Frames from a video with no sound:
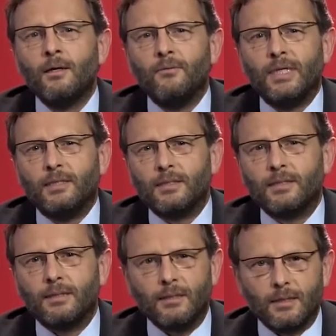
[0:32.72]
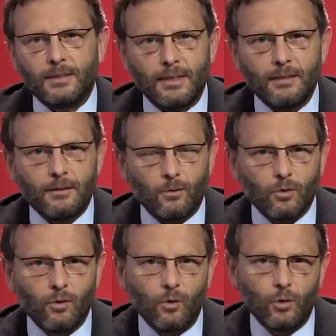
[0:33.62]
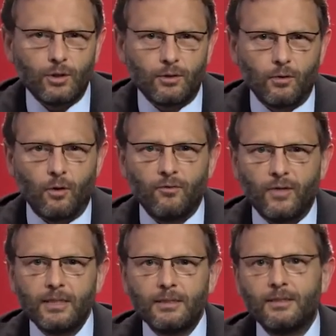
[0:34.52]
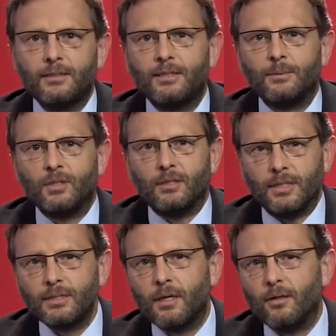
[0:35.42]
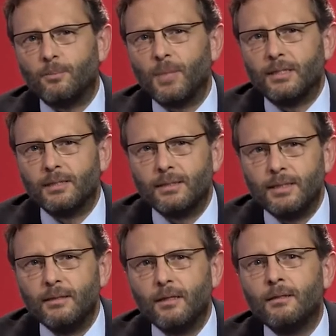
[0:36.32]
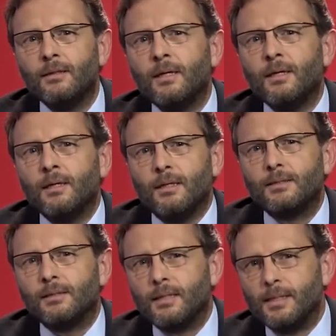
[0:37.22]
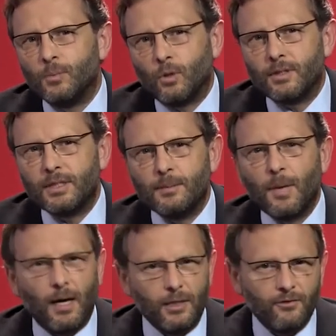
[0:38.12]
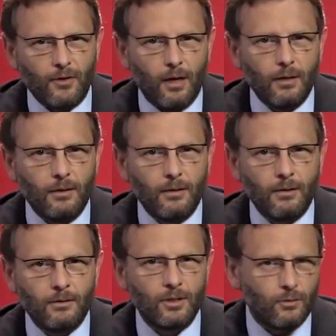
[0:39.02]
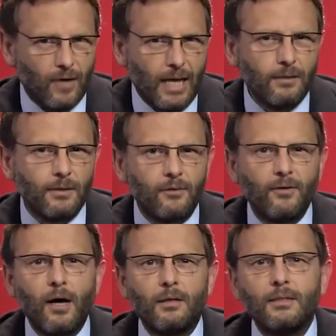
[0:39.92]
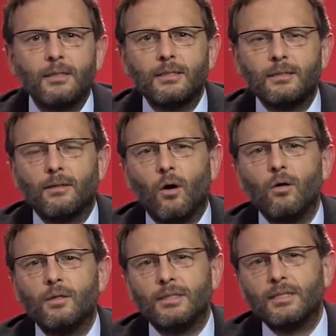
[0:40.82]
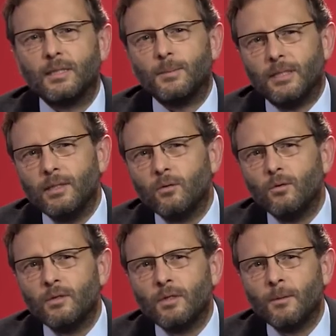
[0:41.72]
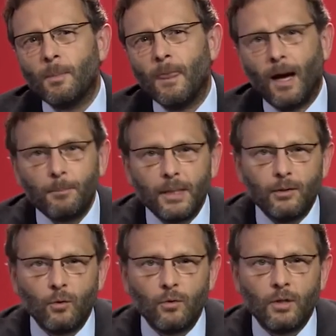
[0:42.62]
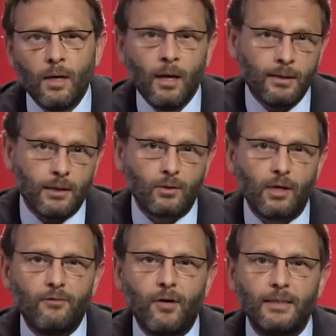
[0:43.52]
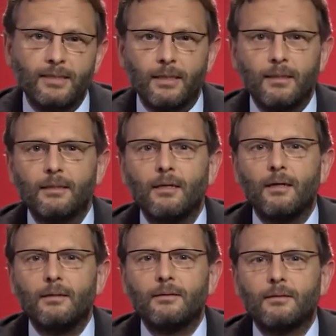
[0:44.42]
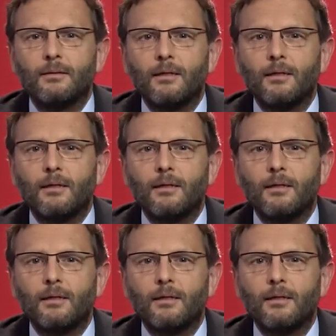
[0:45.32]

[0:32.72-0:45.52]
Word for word: Wegen des seit Jahrzehnten ungelösten Konflikts zwischen Israel und Palästina ist das Leben dort nicht immer einfach. Zuweilen erfahren Christen auch Diskriminierung, Ablehnung, ja sogar Feindseligkeit.